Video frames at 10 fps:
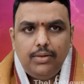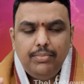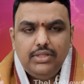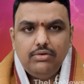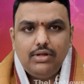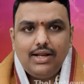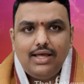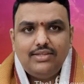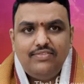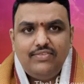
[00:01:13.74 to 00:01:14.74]
మిథున
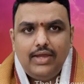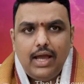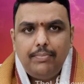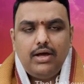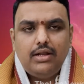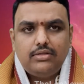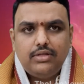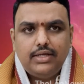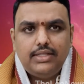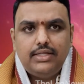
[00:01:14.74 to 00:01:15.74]
రాశి
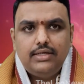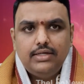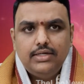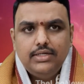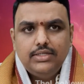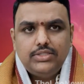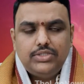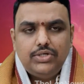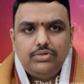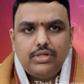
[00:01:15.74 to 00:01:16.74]
వ్యాపారస్తులకు ఇది
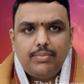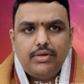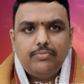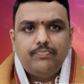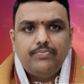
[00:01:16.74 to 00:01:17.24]
చెడు సమయం